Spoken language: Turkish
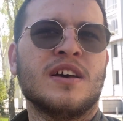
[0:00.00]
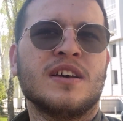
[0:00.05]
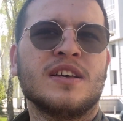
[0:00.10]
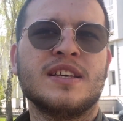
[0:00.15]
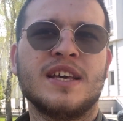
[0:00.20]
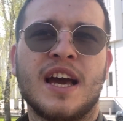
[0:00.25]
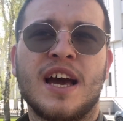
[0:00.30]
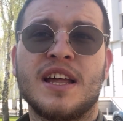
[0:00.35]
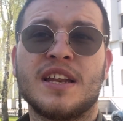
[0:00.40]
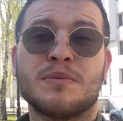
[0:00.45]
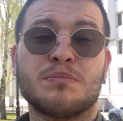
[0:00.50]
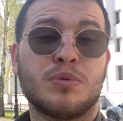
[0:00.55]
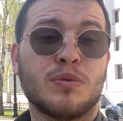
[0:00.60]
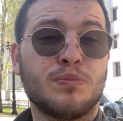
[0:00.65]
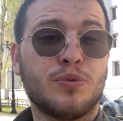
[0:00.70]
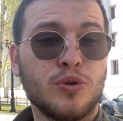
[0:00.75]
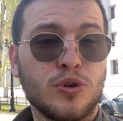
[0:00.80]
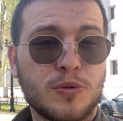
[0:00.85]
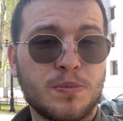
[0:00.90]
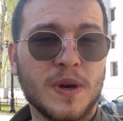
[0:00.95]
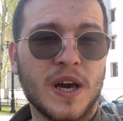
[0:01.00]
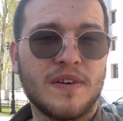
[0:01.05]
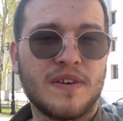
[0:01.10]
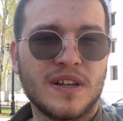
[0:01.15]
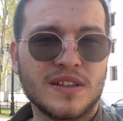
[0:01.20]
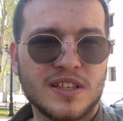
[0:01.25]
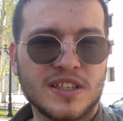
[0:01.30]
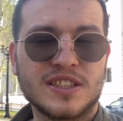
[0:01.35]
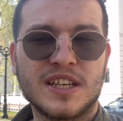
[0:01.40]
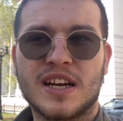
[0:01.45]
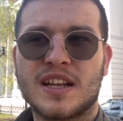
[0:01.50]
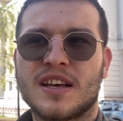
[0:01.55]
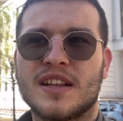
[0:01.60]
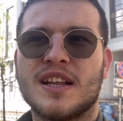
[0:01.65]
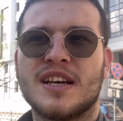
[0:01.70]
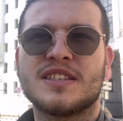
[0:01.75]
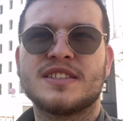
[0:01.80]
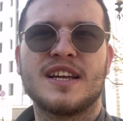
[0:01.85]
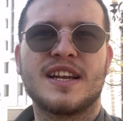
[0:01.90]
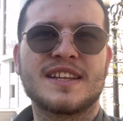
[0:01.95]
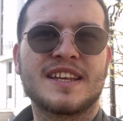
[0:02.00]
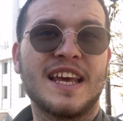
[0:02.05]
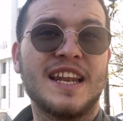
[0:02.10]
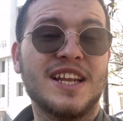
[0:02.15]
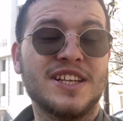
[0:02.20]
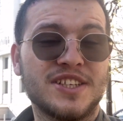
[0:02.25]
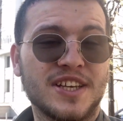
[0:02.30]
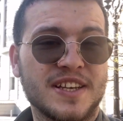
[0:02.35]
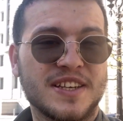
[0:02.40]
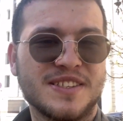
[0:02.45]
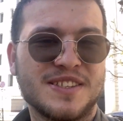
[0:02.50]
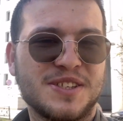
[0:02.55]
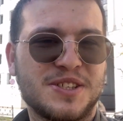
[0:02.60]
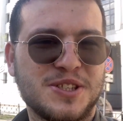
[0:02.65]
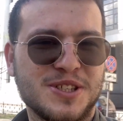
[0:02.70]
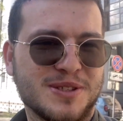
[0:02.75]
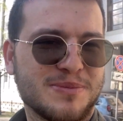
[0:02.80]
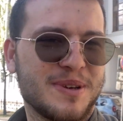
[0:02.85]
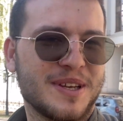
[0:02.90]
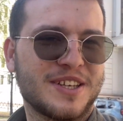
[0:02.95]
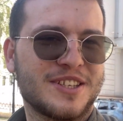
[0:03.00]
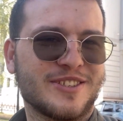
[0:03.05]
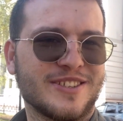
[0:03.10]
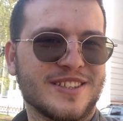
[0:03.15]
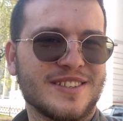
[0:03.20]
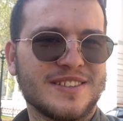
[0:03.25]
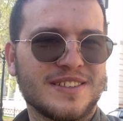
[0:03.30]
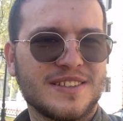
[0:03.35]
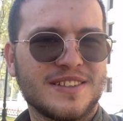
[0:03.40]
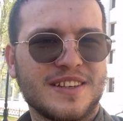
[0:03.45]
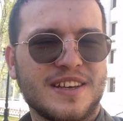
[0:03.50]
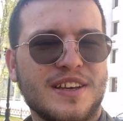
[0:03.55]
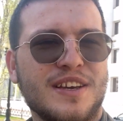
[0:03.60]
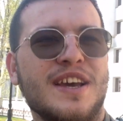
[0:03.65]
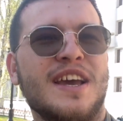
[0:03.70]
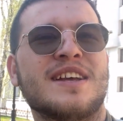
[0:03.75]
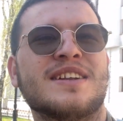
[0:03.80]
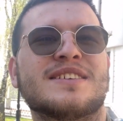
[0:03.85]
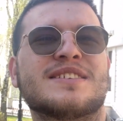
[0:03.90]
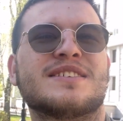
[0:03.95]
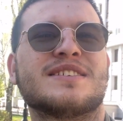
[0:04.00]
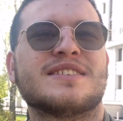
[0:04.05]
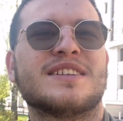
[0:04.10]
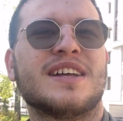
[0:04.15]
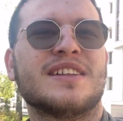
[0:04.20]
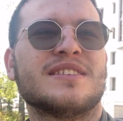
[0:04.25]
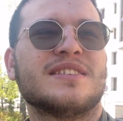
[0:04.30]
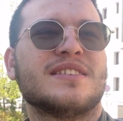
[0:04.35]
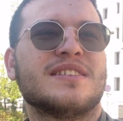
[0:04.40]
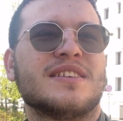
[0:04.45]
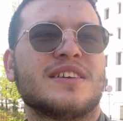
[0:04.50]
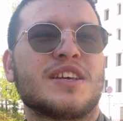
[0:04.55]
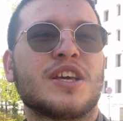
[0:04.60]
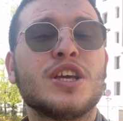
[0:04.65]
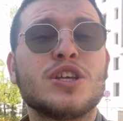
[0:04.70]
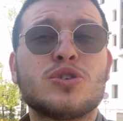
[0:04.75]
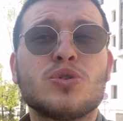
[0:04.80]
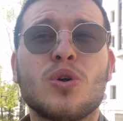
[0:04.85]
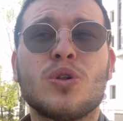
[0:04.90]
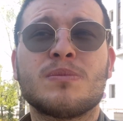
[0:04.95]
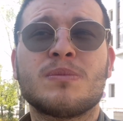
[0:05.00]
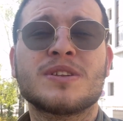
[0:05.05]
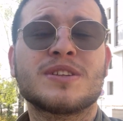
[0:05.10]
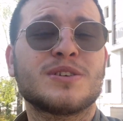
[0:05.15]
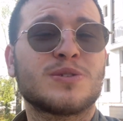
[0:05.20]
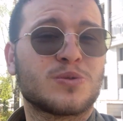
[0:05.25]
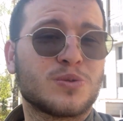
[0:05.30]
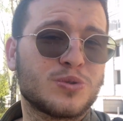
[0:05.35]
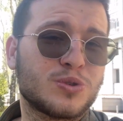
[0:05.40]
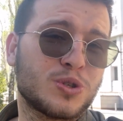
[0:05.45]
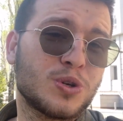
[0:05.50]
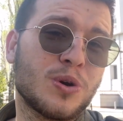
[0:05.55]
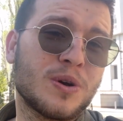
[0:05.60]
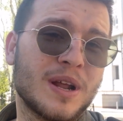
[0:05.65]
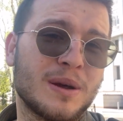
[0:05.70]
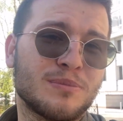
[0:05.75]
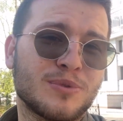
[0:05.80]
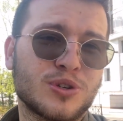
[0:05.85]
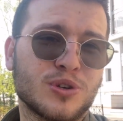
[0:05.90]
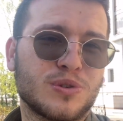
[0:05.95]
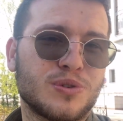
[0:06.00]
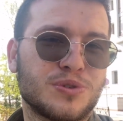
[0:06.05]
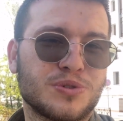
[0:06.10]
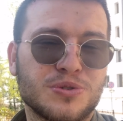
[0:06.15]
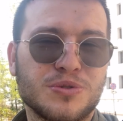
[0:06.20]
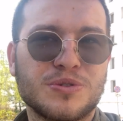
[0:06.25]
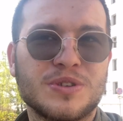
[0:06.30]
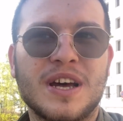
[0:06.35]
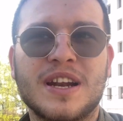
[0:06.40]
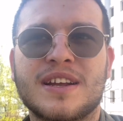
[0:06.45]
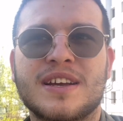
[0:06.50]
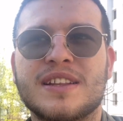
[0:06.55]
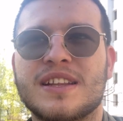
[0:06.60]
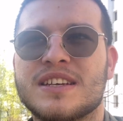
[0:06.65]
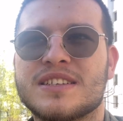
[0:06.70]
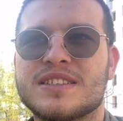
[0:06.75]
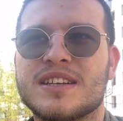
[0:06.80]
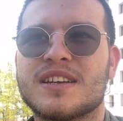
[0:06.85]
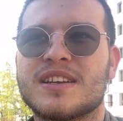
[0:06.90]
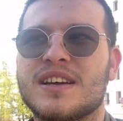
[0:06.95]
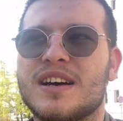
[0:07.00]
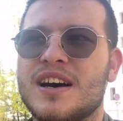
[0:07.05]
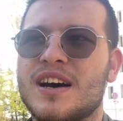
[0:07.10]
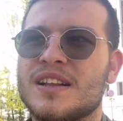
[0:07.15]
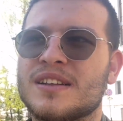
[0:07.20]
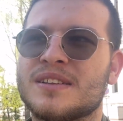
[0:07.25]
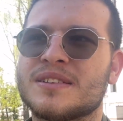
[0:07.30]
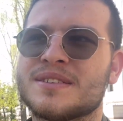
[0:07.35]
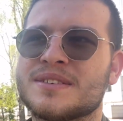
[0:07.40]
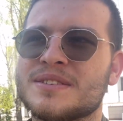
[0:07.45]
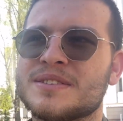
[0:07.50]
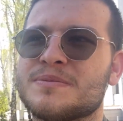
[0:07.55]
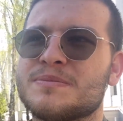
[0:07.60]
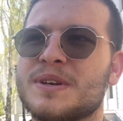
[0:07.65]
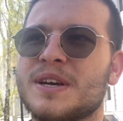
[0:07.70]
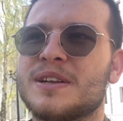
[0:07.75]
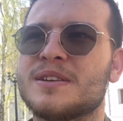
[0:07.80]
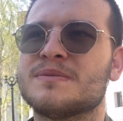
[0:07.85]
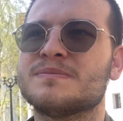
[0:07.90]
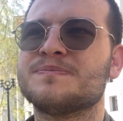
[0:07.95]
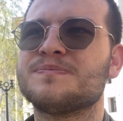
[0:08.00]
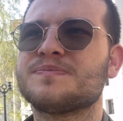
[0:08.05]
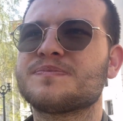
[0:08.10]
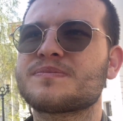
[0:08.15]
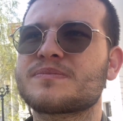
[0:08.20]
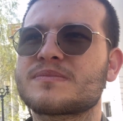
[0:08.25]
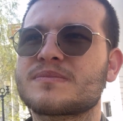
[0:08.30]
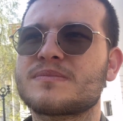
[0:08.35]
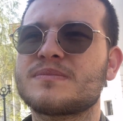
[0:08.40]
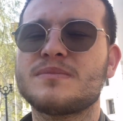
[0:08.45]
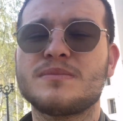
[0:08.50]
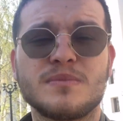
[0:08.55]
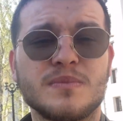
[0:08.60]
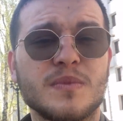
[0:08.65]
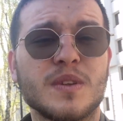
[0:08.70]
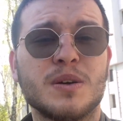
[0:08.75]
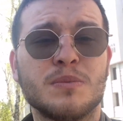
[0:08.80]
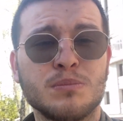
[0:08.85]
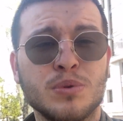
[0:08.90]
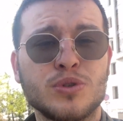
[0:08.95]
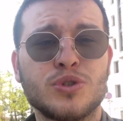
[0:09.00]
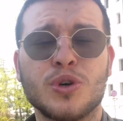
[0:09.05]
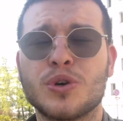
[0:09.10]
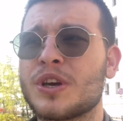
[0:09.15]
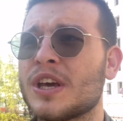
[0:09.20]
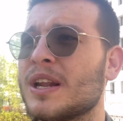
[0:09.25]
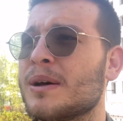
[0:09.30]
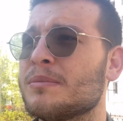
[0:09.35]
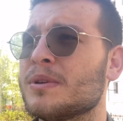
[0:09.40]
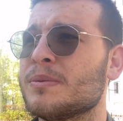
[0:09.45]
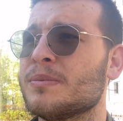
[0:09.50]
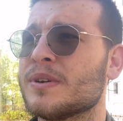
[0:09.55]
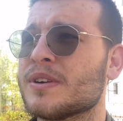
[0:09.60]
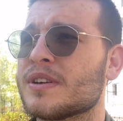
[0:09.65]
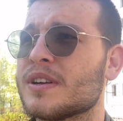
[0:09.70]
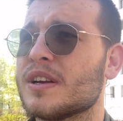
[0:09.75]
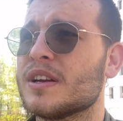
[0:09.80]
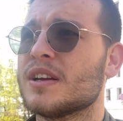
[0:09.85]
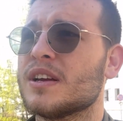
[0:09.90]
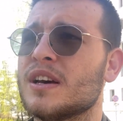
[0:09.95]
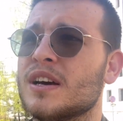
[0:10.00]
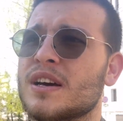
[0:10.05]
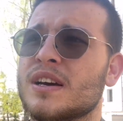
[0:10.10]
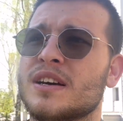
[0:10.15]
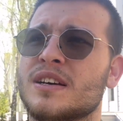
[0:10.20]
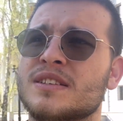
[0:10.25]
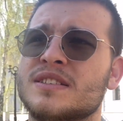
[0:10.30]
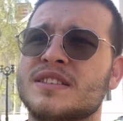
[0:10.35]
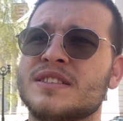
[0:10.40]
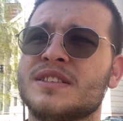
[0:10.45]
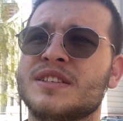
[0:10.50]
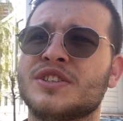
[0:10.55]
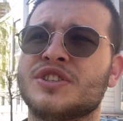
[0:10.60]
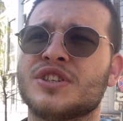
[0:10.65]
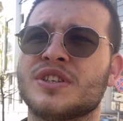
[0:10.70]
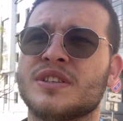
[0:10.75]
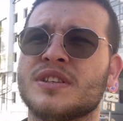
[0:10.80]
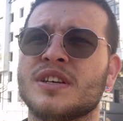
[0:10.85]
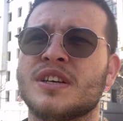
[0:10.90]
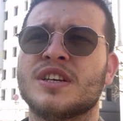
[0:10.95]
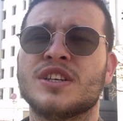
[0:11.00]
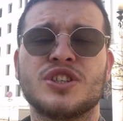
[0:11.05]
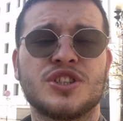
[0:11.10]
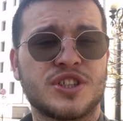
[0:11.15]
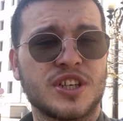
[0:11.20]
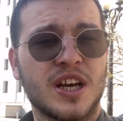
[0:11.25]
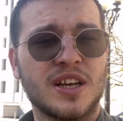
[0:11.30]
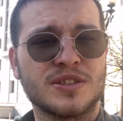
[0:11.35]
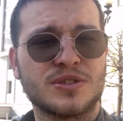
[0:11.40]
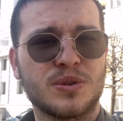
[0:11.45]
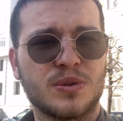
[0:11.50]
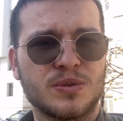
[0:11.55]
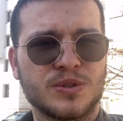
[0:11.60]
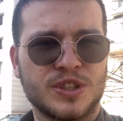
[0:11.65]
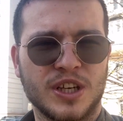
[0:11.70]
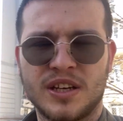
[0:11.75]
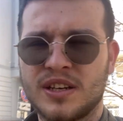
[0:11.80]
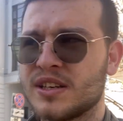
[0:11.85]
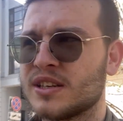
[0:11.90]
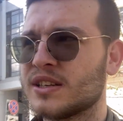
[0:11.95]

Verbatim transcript: Yani bu büyük bir avantaj arkadaşlar geleceğinizi çizmek için. En azından hiç olmadı Rusça öğrenmiş oluyorsunuz arkadaşlar. Anladınız mı yani? Bu çok önemli bir e, sizin için şans olacak.